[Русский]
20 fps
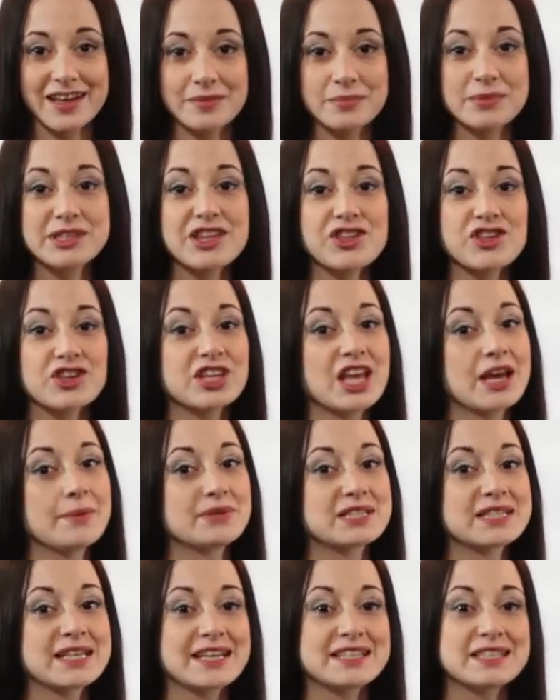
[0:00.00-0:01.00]
мы начинаем
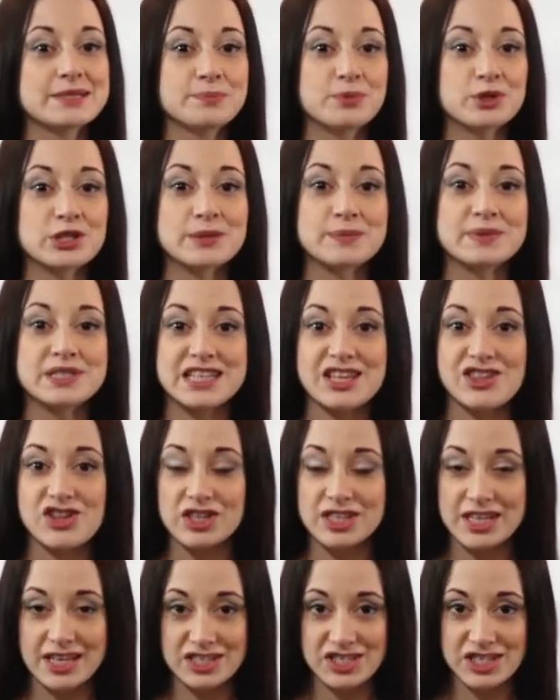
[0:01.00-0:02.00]
искать способы
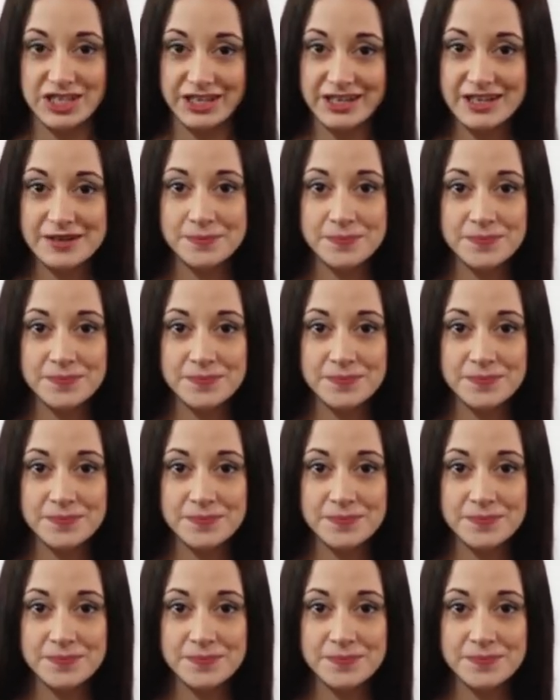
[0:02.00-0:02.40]
защиты от жары